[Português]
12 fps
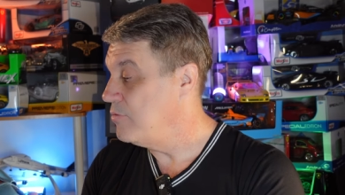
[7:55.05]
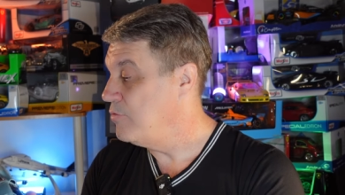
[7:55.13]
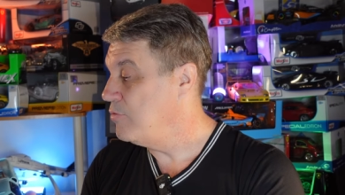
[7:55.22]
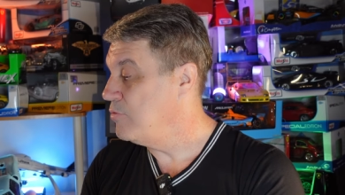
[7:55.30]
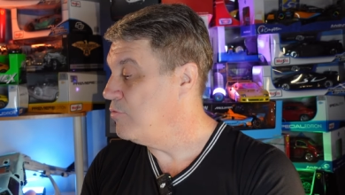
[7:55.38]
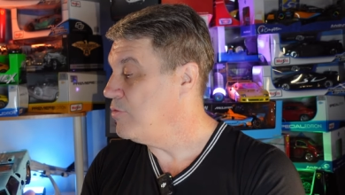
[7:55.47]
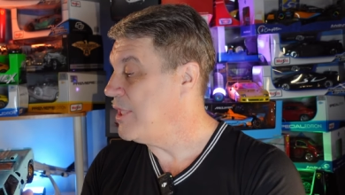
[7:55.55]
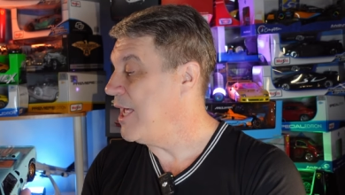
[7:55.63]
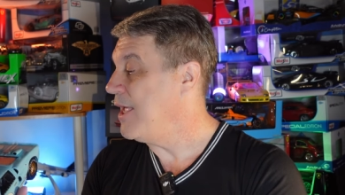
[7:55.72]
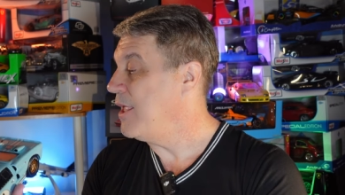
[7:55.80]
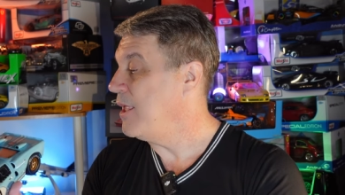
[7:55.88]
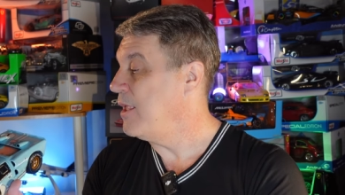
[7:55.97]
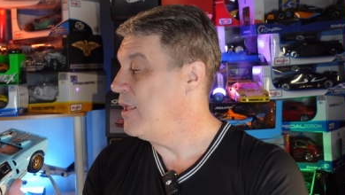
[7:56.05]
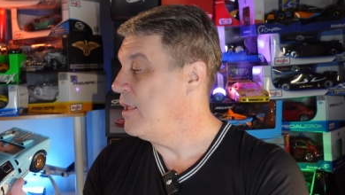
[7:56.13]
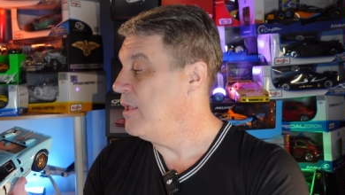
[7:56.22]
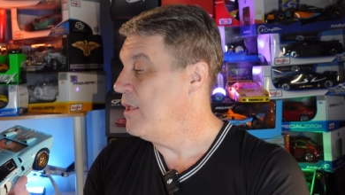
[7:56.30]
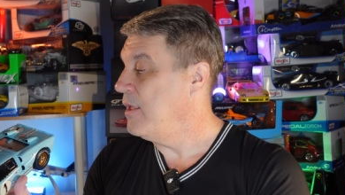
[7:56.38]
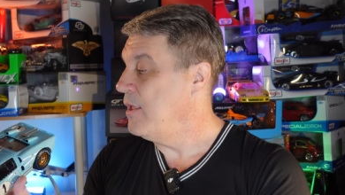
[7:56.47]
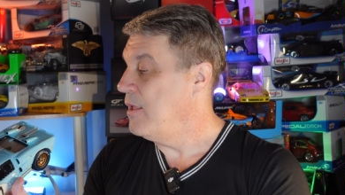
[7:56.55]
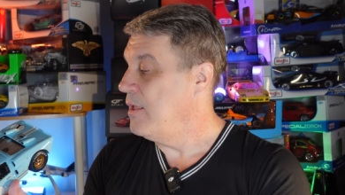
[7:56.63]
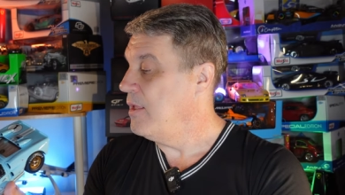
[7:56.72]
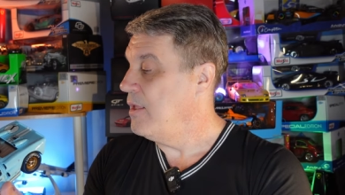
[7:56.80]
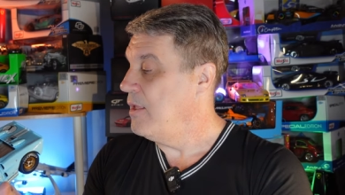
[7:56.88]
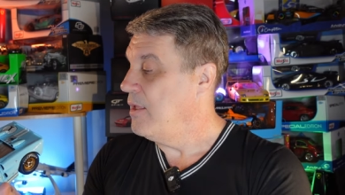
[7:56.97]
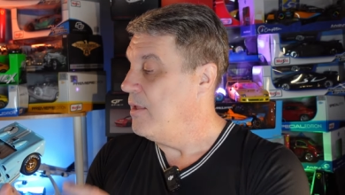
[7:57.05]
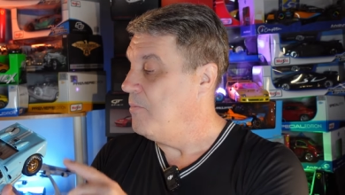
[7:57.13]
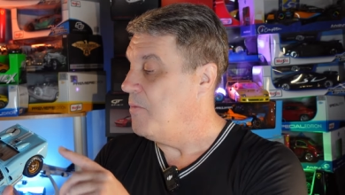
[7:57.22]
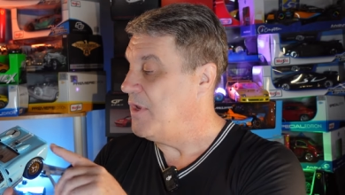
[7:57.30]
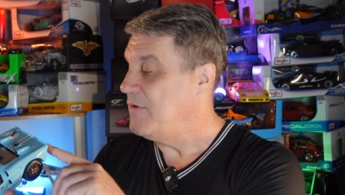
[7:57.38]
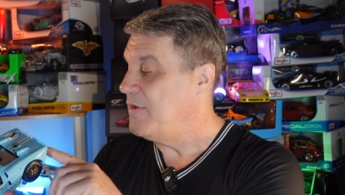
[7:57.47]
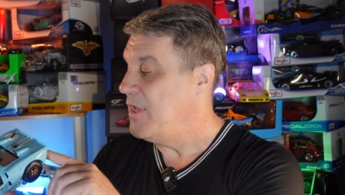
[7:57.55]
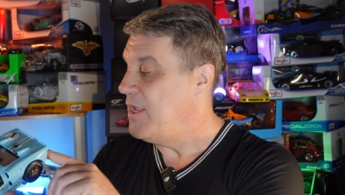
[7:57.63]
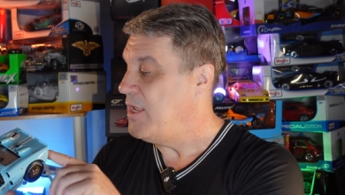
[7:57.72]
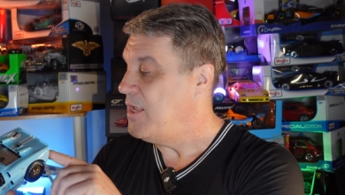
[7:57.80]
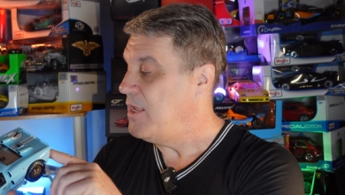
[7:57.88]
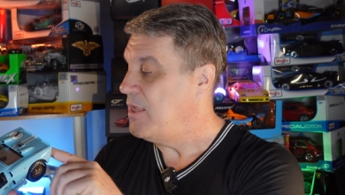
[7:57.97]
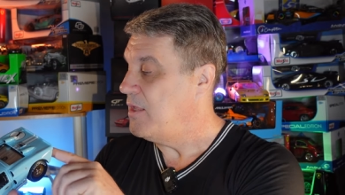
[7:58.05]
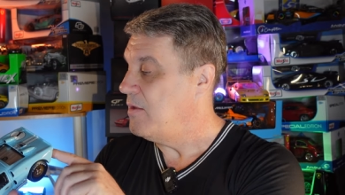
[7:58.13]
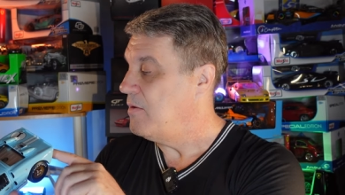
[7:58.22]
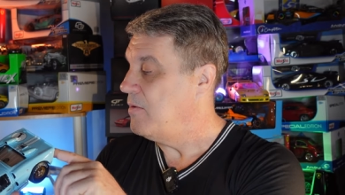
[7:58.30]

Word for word: não, não dá. Mas é.